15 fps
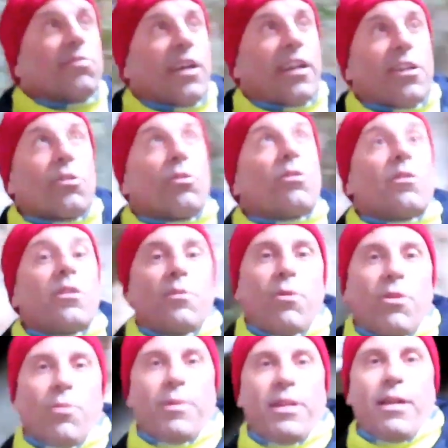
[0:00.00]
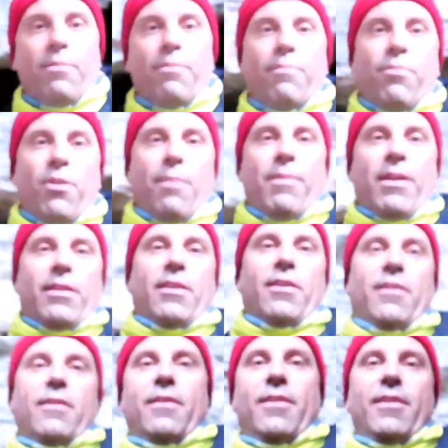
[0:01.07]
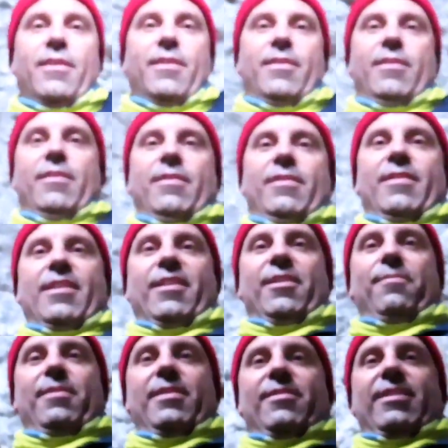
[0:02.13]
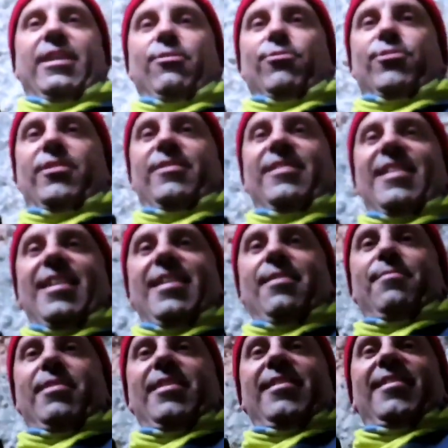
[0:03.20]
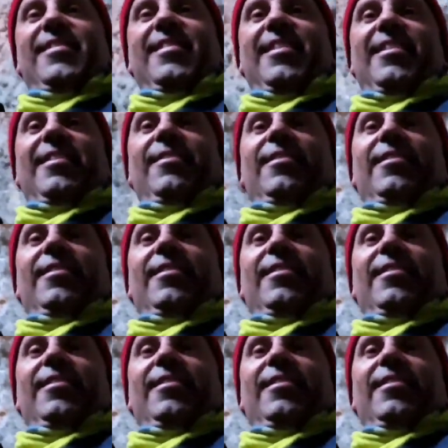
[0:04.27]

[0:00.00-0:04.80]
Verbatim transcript: Secreto. Y bueno, mirad por la parte de arriba, que no nada mal, nada,